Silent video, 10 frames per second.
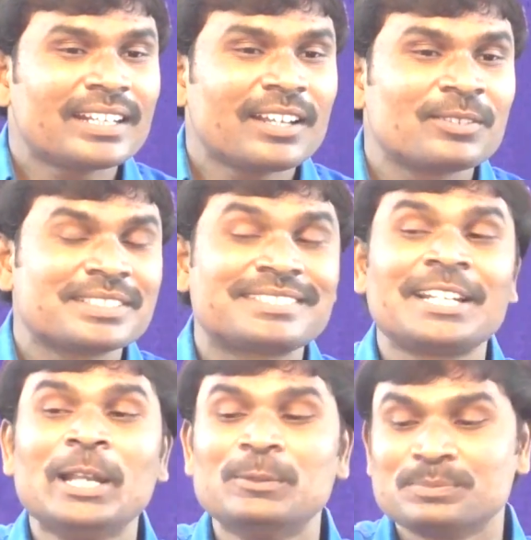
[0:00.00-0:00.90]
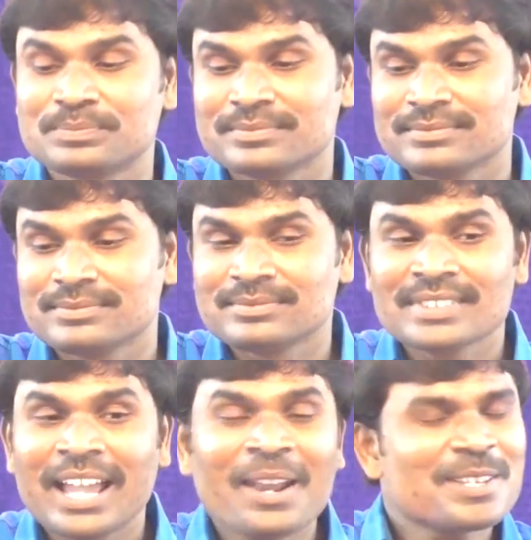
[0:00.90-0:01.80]
అంటారు స్త్రీలు
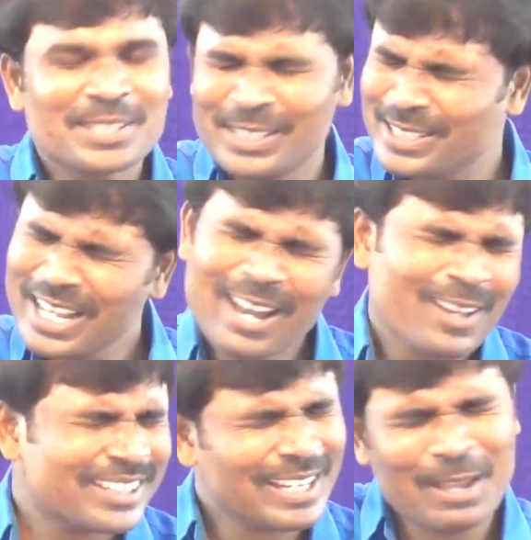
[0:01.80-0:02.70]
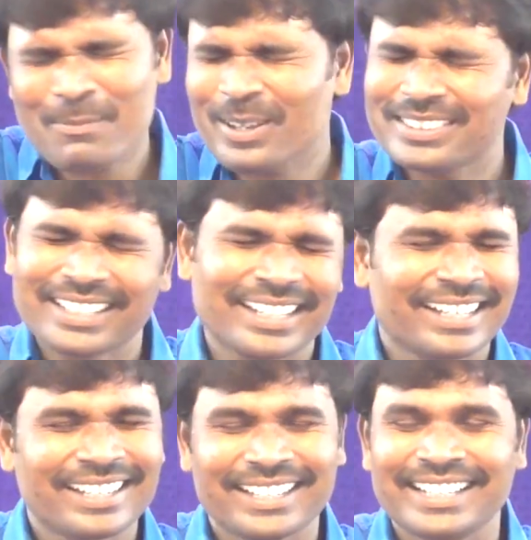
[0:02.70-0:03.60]
అన్న సీరియల్
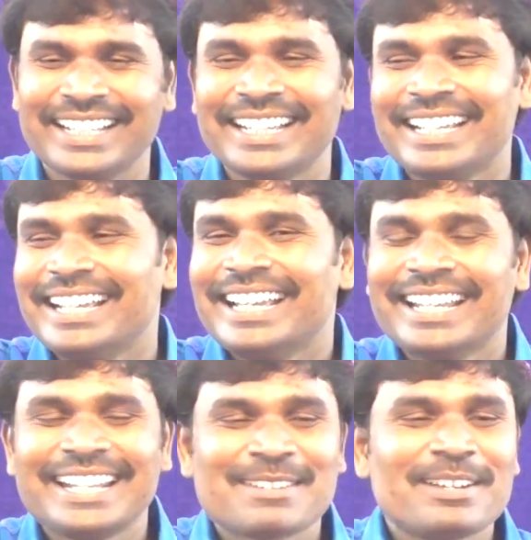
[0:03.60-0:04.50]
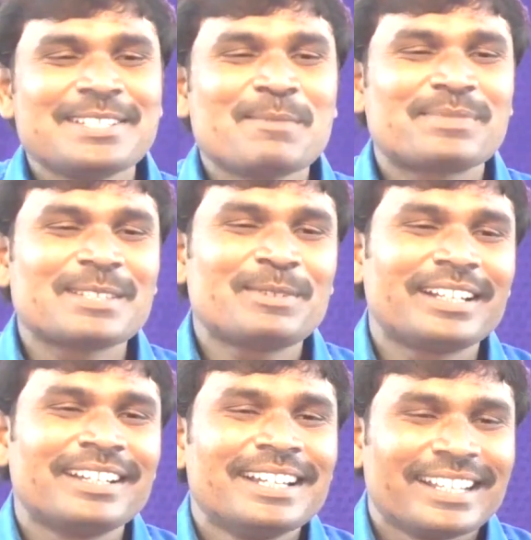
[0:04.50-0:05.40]
వదలలేకపోతున్నాను నిర్మల చెప్తుంది
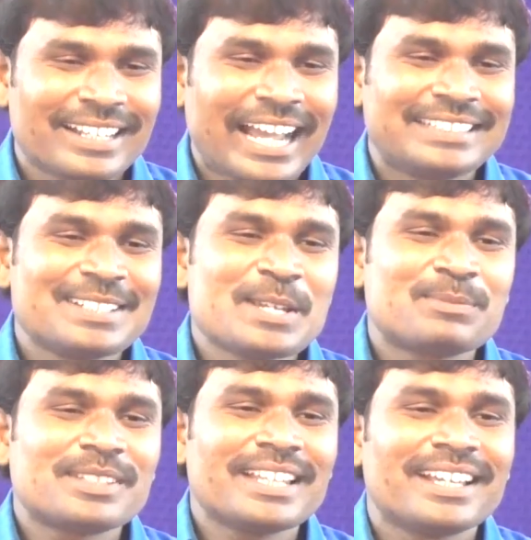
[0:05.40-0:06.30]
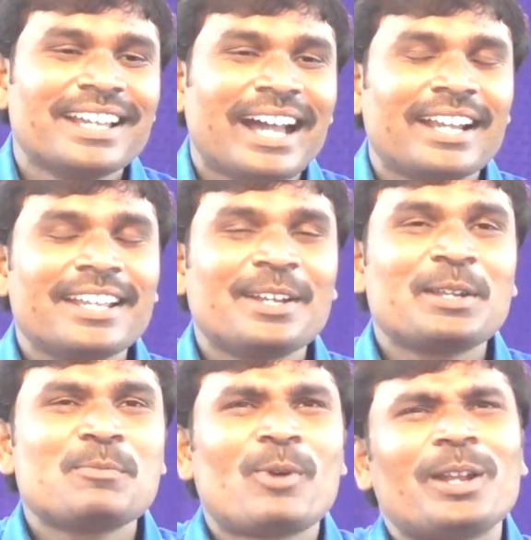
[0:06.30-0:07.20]
రాత్రి చెప్తుంది అన్నయ్య గారు
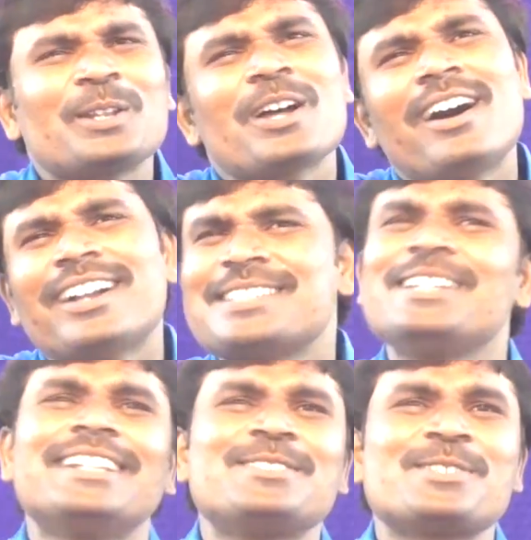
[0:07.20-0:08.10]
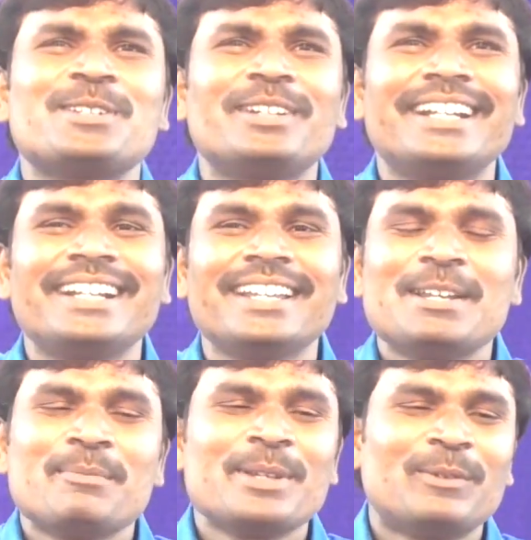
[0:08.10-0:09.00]
నేను మొన్నటిదాకా సీరియల్ అండి
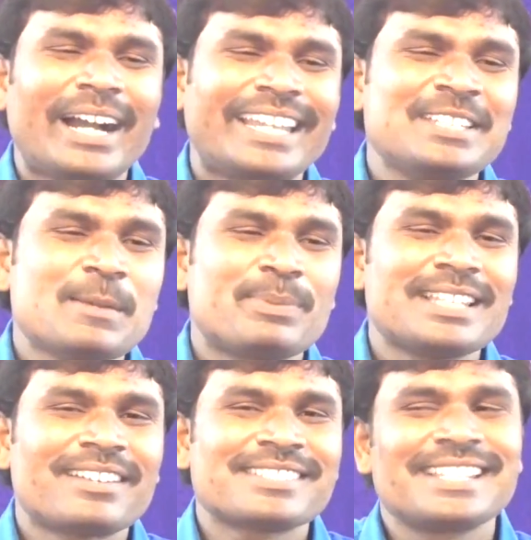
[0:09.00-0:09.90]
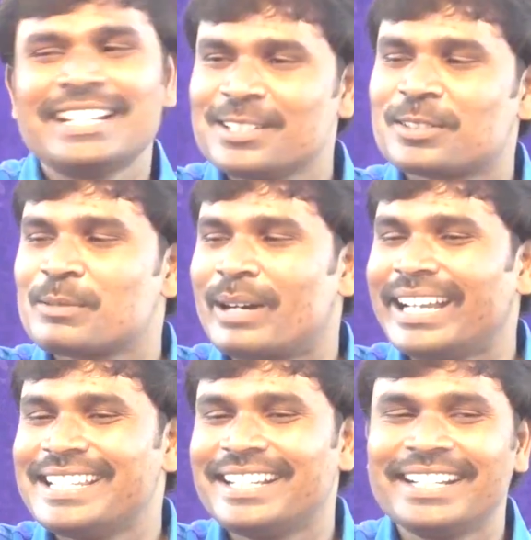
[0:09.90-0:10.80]
మీరు వాక్యం చెప్పిన తర్వాత సీరియల్ చూడడం
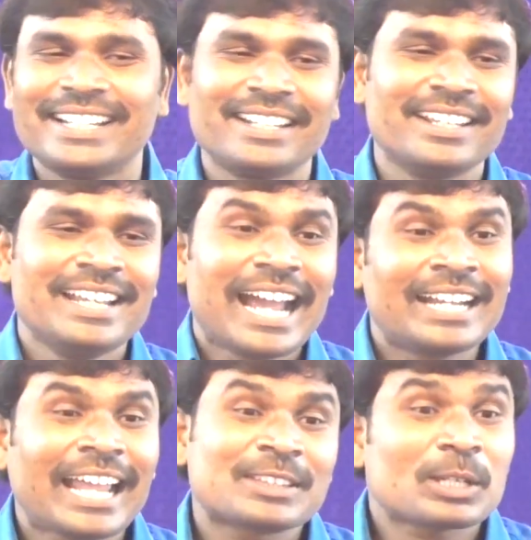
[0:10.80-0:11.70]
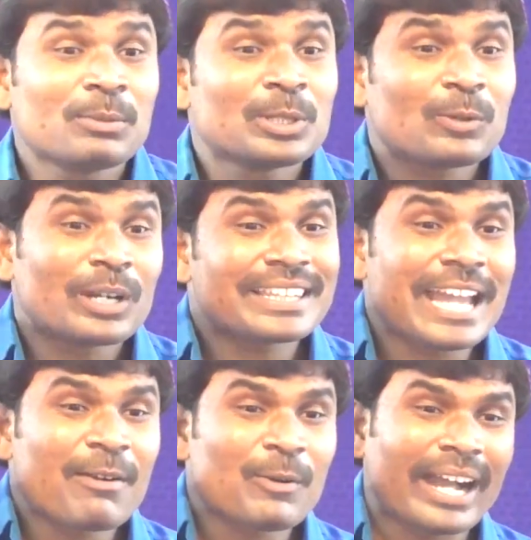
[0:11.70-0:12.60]
మానేసానండి అని అంటే అంతకుముందు కూడా
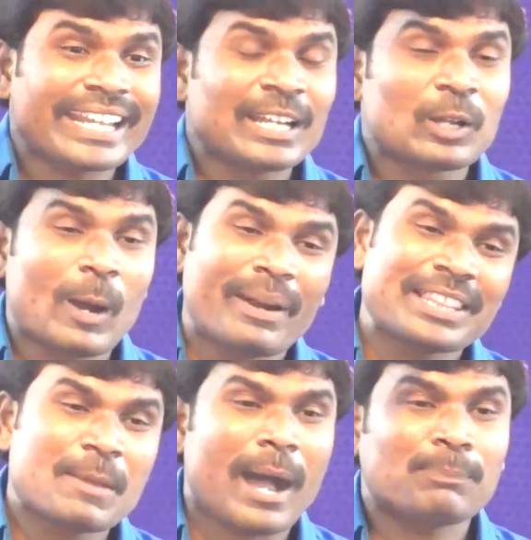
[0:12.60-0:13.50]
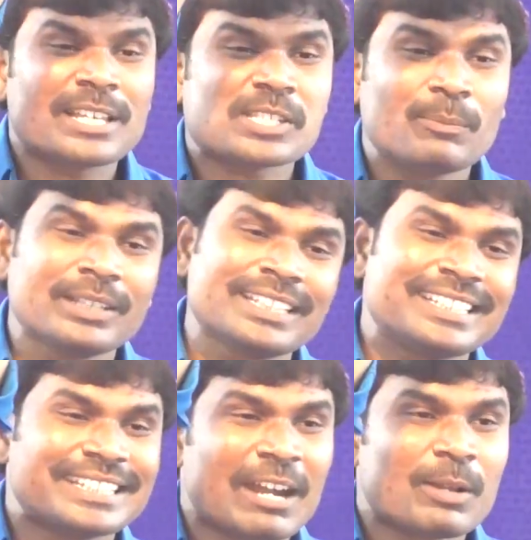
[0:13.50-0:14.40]
దేవుడి వాక్యానికి లోబడింది బాప్తేశం
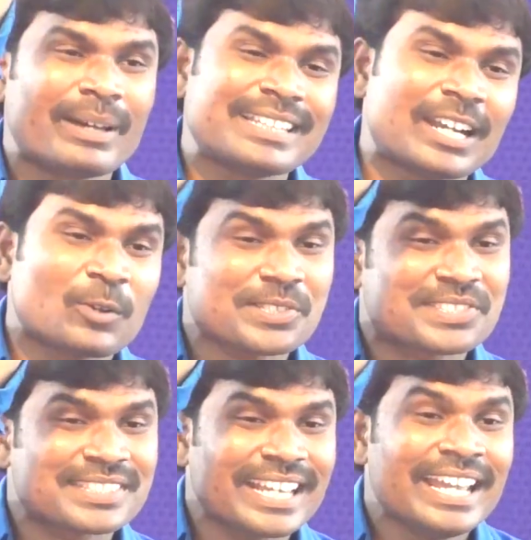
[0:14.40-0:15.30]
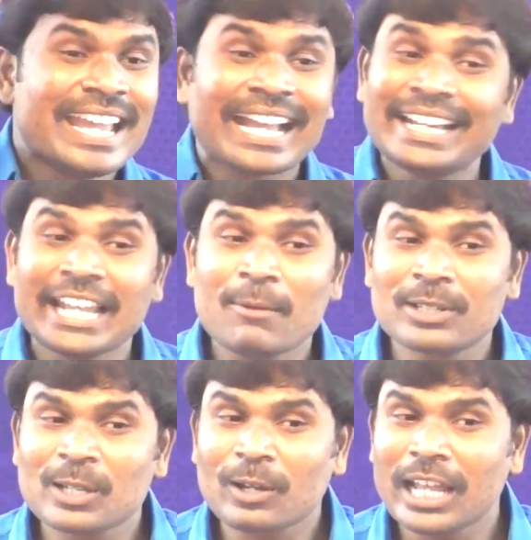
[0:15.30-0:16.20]
పొందింది దేవుడి మంత్రానికి వస్తుంది కానీ ఏం
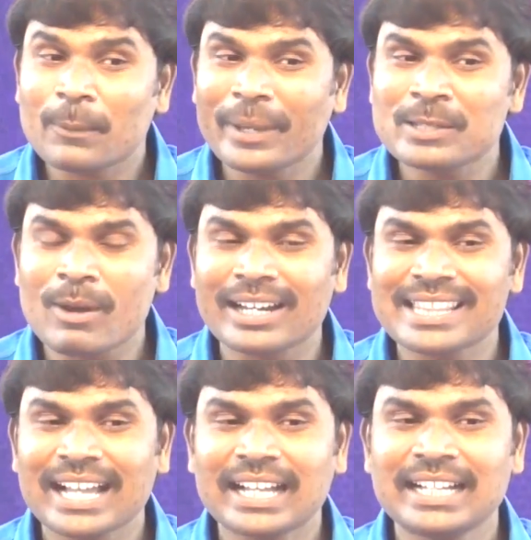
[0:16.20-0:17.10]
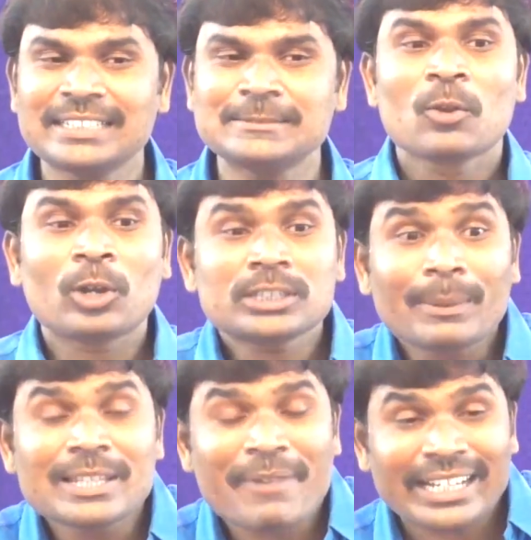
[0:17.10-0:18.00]
వదులుకోలేకపోయింది మొన్నటిదాకా
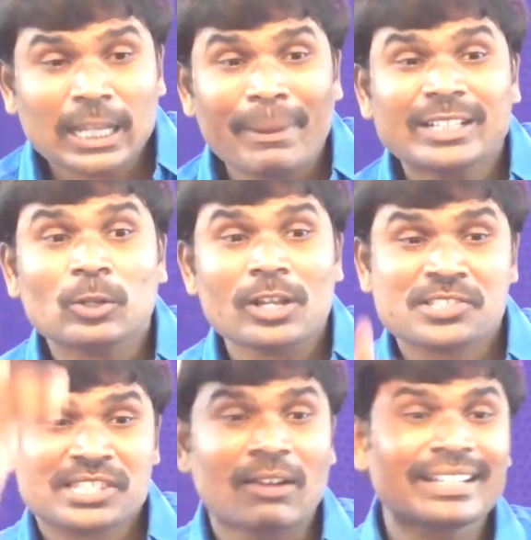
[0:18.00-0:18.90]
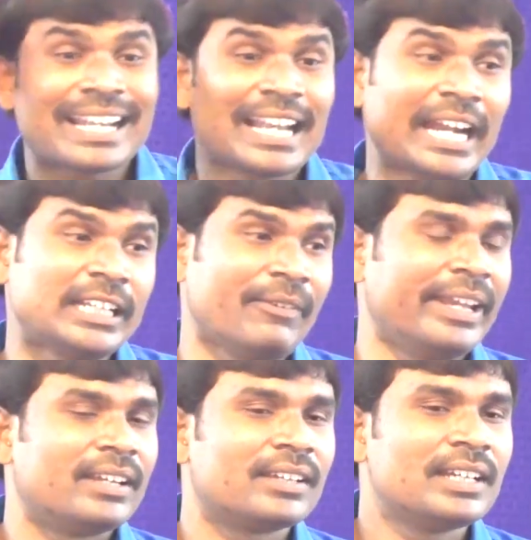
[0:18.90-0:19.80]
కొంతమంది వెంట పెట్టుకుని వస్తూ ఉంటారు
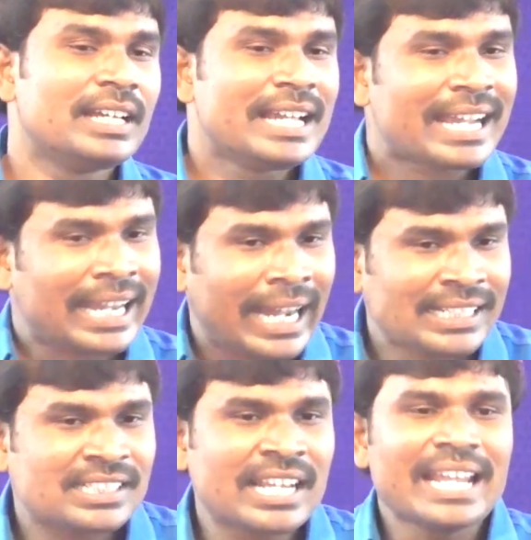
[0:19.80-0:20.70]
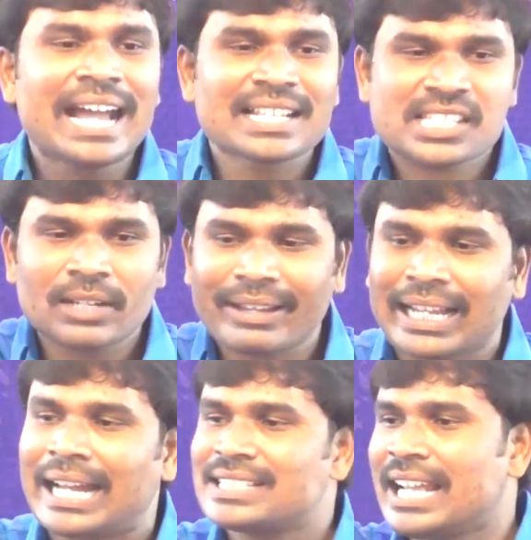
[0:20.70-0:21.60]
ఇలాంటివి కట్ చేయాల్సినవి
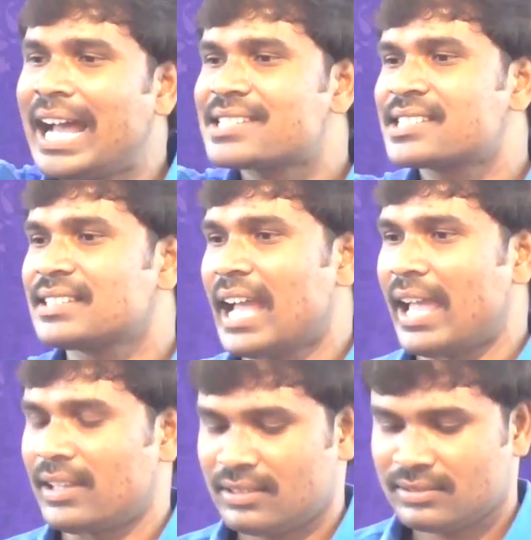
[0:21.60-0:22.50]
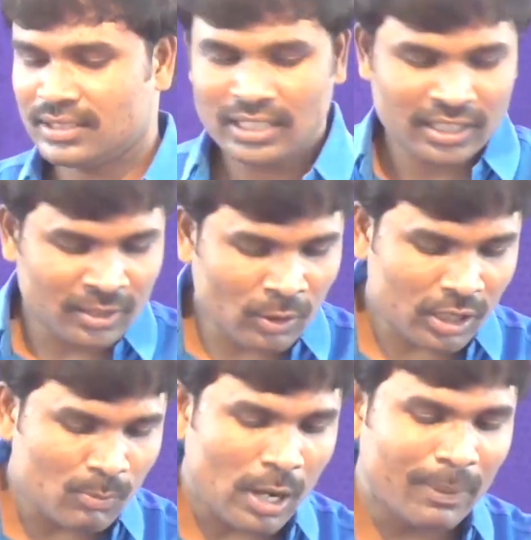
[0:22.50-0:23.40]
కట్ చేయాల్సిందే
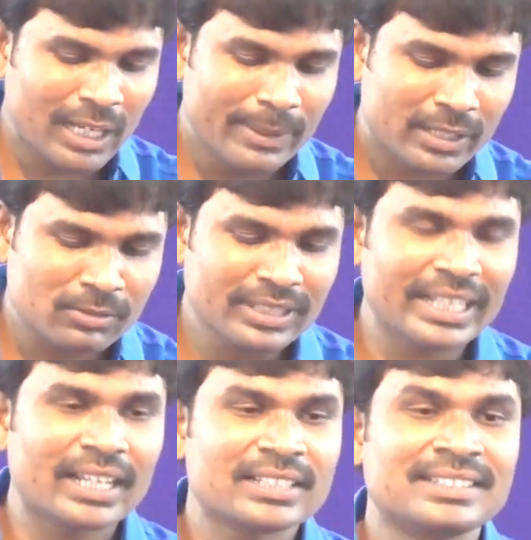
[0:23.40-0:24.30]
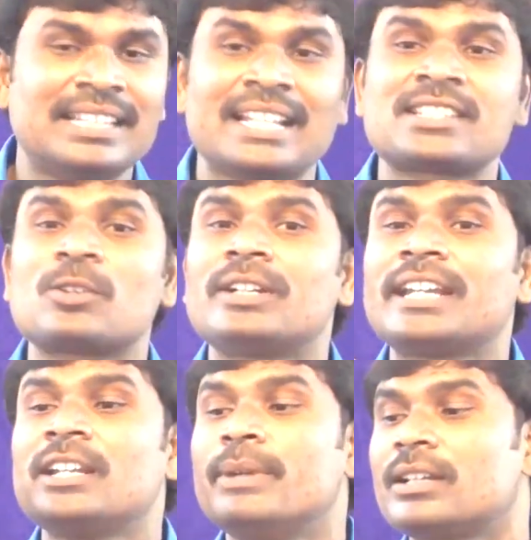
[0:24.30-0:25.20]
ఇంకొకటి మొబైల్ పెట్టుకుంటే దరిద్ర
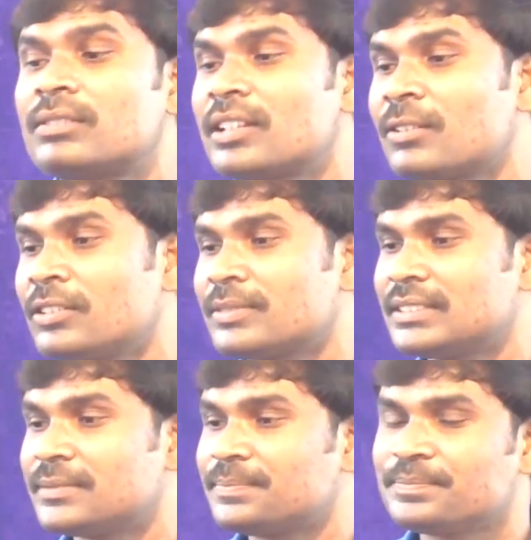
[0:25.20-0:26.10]
కొట్టి అని పెట్టుకుంటారు కొంతమంది